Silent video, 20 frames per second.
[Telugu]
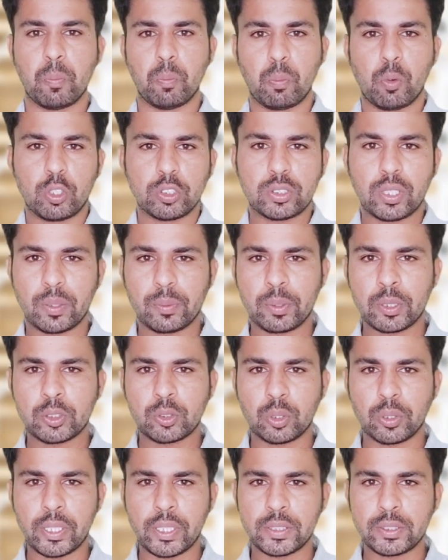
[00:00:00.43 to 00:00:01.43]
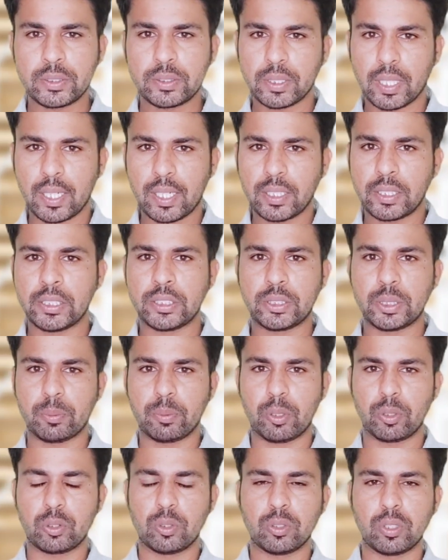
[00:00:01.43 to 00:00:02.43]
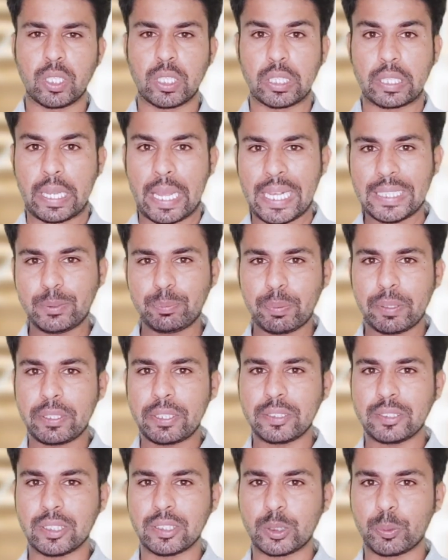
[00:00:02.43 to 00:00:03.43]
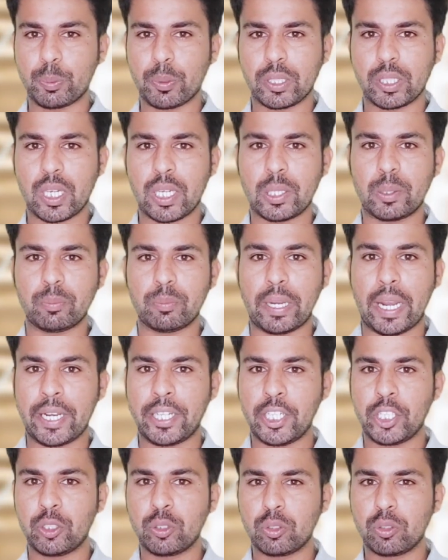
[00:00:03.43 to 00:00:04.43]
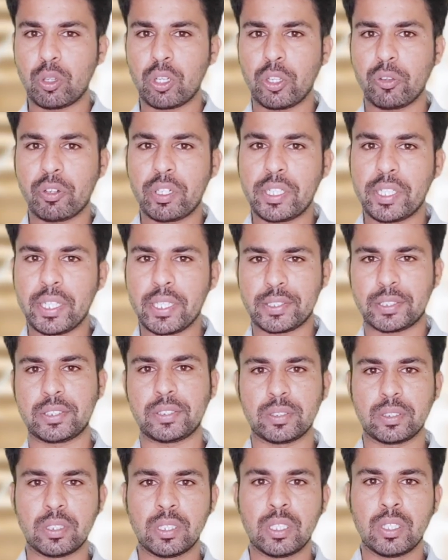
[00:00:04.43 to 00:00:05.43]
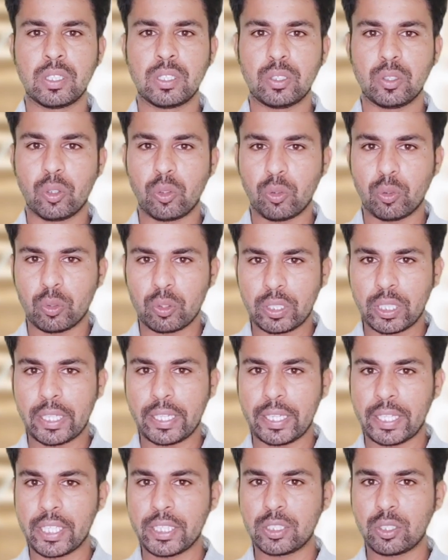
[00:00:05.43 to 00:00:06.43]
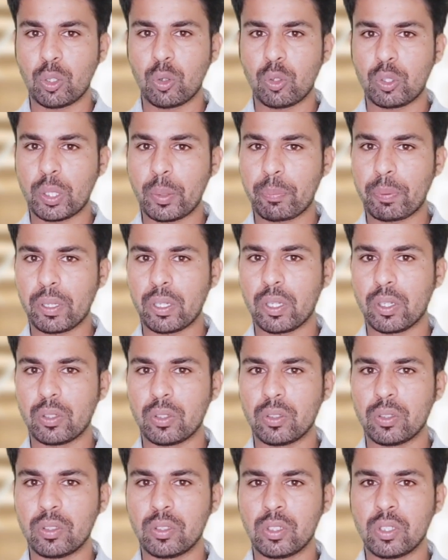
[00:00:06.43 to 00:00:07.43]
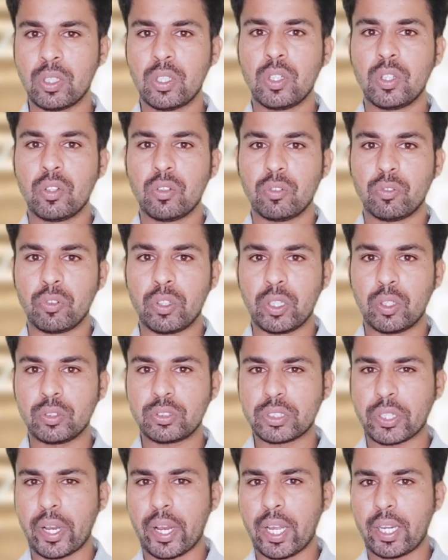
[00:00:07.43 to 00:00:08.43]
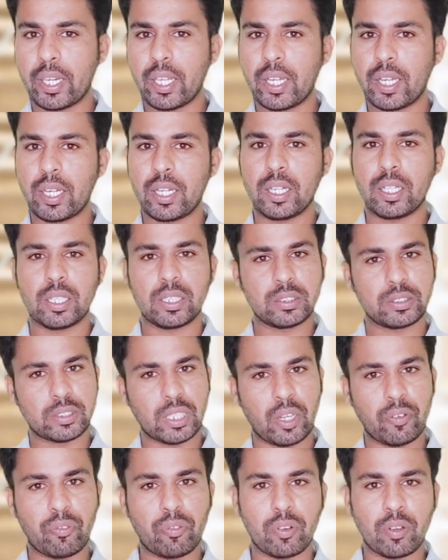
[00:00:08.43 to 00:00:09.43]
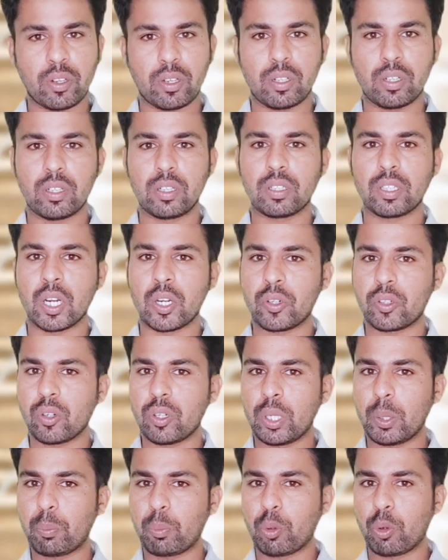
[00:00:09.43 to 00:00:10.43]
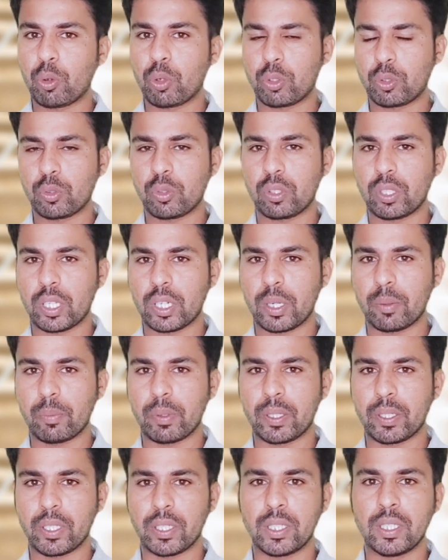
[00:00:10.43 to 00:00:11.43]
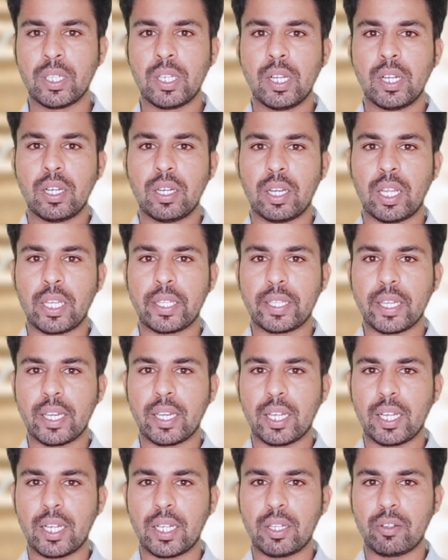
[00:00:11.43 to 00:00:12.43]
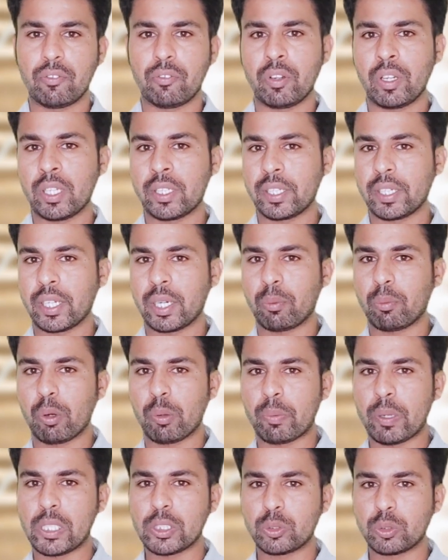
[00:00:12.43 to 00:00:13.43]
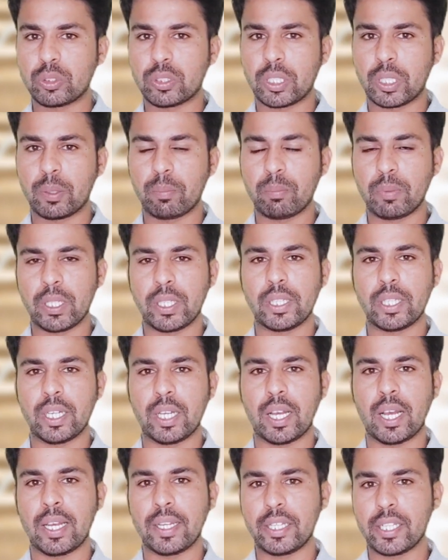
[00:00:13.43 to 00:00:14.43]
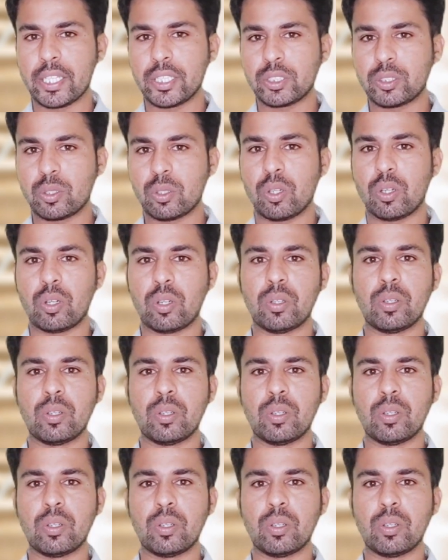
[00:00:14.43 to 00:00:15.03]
మోస్ట్ ఆఫ్ ద స్టూడెంట్స్ చాలా డిస్టర్బ్ అవుతున్నారు యాజ్ పర్ రీసెర్చ్ ప్రకారం ఎయిటీన్ టు ట్వంటీ వన్ ఇయర్స్లో ఉన్న ఏజ్లో ఉన్న పిల్లలు వీళ్ళు చాలా సెల్ఫ్ కంట్రోల్ని పోగొట్టుకున్నారనమాట లైక్ ఇలా వీళ్ళ దగ్గర మొబైల్స్ ఉండడం లేదా ఆ ఏజ్లో